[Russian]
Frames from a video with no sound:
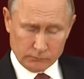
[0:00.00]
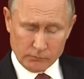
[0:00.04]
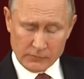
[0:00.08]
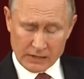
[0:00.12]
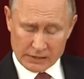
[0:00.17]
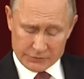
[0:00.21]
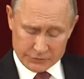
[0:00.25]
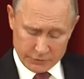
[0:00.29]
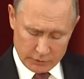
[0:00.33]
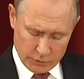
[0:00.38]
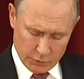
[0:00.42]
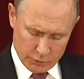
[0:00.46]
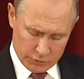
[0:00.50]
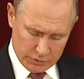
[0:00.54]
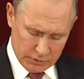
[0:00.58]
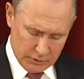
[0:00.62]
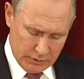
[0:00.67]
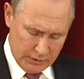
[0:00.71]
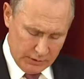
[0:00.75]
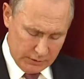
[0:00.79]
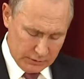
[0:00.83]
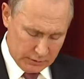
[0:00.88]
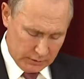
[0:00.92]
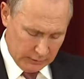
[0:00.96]
Серьезные
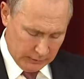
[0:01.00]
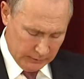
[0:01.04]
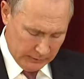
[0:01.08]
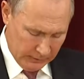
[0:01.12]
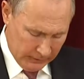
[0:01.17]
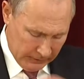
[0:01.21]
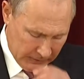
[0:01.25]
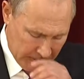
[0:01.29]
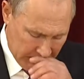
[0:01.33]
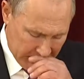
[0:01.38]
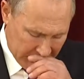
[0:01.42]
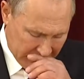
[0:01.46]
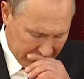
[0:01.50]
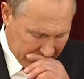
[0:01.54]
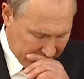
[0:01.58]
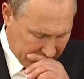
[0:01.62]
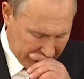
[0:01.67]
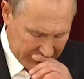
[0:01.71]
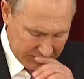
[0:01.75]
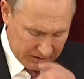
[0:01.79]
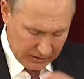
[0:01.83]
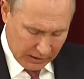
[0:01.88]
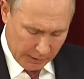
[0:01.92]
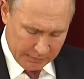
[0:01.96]
риски.
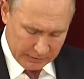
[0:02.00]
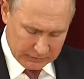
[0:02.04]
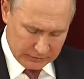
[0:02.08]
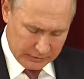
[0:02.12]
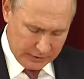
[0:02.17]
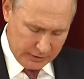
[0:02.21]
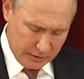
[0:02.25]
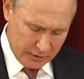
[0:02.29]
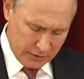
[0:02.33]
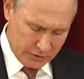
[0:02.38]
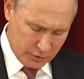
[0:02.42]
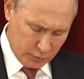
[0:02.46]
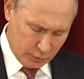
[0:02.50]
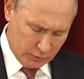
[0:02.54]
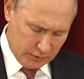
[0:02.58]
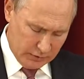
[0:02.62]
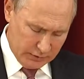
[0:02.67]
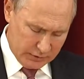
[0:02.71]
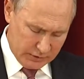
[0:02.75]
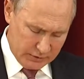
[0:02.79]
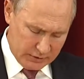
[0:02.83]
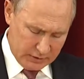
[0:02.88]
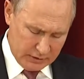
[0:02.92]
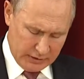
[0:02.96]
Риски обострения
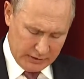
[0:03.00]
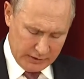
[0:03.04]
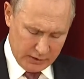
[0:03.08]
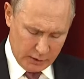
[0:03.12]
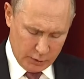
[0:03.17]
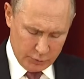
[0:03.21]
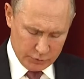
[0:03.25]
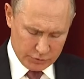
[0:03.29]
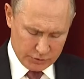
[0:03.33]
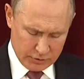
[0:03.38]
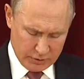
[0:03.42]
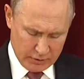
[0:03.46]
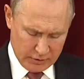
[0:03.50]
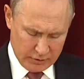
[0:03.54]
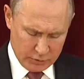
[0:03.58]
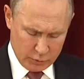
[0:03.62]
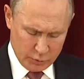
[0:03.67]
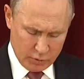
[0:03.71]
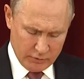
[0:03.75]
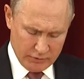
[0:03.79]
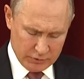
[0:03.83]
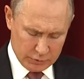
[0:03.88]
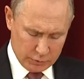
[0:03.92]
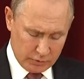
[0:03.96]
ситуации сохраняются на
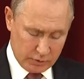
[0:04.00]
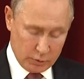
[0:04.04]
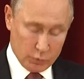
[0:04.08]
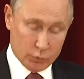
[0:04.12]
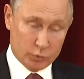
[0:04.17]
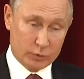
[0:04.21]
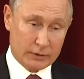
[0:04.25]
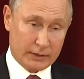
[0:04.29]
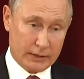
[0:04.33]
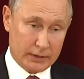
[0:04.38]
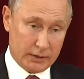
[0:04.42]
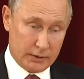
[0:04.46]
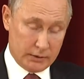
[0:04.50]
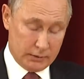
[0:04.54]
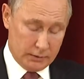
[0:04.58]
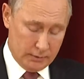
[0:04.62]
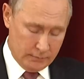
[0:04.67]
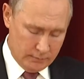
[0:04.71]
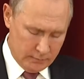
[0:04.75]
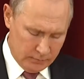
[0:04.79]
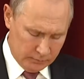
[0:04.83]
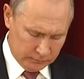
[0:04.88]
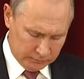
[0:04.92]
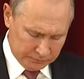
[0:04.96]
юго-востоке Украины.
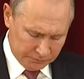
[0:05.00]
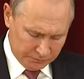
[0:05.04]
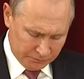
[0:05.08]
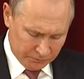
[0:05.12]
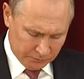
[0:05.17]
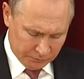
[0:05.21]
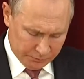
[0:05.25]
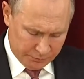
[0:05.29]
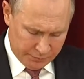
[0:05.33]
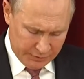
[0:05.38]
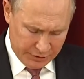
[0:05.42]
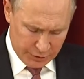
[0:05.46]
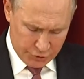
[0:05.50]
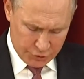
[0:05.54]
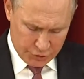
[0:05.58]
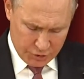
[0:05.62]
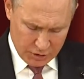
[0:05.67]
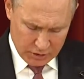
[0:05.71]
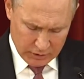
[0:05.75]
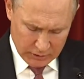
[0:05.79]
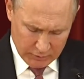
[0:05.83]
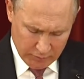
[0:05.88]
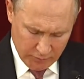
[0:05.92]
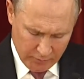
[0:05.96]

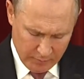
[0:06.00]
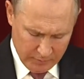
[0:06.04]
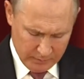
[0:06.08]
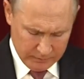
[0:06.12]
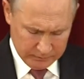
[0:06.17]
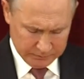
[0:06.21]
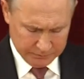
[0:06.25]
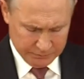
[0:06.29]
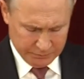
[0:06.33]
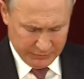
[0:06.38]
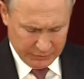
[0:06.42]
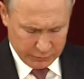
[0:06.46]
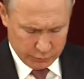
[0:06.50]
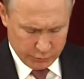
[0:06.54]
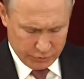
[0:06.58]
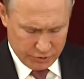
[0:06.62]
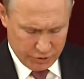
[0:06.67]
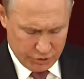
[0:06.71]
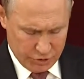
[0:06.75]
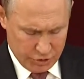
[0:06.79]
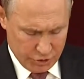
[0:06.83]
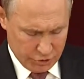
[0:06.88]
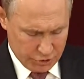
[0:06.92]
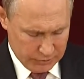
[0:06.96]
Причины, по сути,
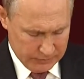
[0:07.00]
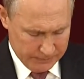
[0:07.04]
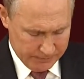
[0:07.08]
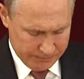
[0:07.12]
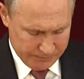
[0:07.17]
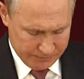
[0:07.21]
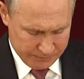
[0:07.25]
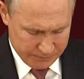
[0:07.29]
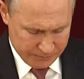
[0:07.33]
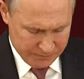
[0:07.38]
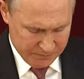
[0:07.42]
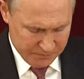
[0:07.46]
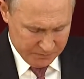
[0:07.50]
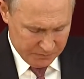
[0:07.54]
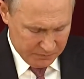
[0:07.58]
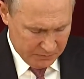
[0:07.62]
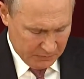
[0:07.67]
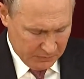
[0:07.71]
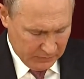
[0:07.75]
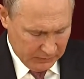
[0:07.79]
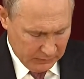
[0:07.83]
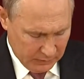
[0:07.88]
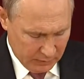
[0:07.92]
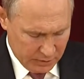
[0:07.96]
те же.
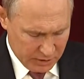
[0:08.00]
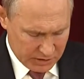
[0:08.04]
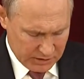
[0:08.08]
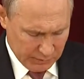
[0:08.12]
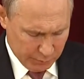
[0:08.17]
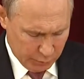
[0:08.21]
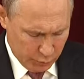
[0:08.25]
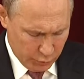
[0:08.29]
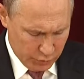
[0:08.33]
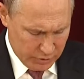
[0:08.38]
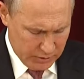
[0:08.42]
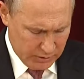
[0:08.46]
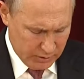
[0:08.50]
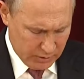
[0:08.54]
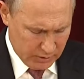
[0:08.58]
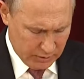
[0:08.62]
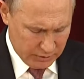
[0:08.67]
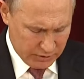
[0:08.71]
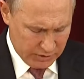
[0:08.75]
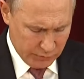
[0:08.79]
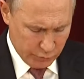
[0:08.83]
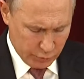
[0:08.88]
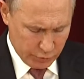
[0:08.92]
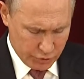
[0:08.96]
Несоблюдение
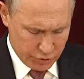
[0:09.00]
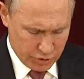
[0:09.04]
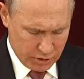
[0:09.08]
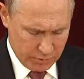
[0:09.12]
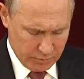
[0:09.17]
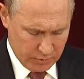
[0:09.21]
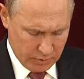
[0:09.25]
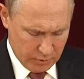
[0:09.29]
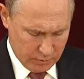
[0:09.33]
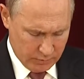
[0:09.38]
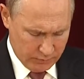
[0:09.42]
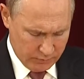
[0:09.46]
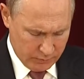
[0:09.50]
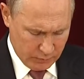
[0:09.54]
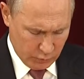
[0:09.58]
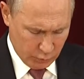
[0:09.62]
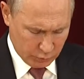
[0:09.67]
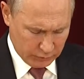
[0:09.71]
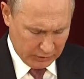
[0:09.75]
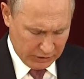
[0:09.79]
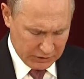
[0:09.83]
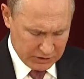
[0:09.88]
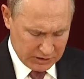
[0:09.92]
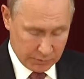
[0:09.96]
сегодняшними
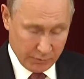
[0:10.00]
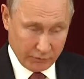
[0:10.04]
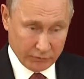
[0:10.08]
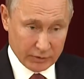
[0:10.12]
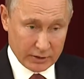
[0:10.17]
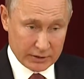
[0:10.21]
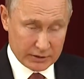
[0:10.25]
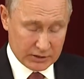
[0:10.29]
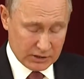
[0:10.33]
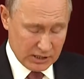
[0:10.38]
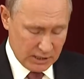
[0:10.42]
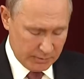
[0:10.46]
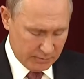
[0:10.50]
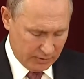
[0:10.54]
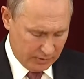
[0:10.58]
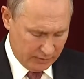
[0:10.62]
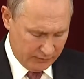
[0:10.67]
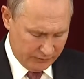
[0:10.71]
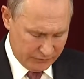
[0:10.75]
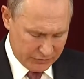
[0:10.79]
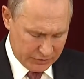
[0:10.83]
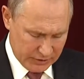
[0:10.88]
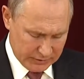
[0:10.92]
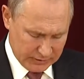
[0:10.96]
украинскими властями
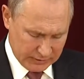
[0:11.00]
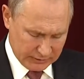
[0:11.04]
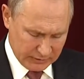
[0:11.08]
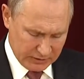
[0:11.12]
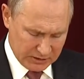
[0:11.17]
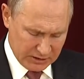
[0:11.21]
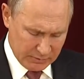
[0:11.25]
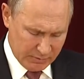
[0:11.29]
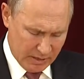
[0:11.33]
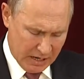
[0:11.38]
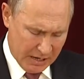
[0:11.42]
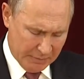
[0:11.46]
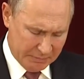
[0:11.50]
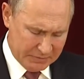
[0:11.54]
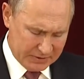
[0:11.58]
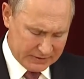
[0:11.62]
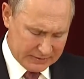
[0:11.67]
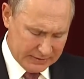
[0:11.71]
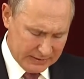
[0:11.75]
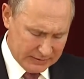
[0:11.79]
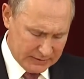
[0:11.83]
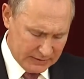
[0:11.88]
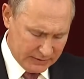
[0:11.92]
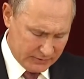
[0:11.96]
взятых на себя
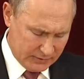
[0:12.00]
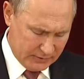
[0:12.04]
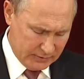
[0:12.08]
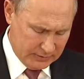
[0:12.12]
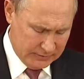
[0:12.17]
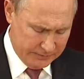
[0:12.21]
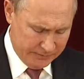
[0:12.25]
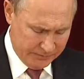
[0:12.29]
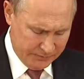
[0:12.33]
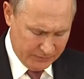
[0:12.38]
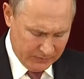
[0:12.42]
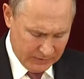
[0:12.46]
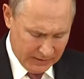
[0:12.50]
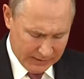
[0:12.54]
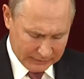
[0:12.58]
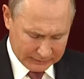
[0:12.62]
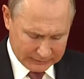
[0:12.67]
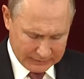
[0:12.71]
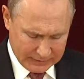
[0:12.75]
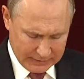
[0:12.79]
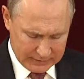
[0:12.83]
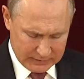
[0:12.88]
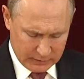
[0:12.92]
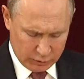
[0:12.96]
обязательств,
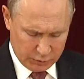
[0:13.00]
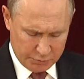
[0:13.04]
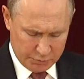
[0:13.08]
отказ от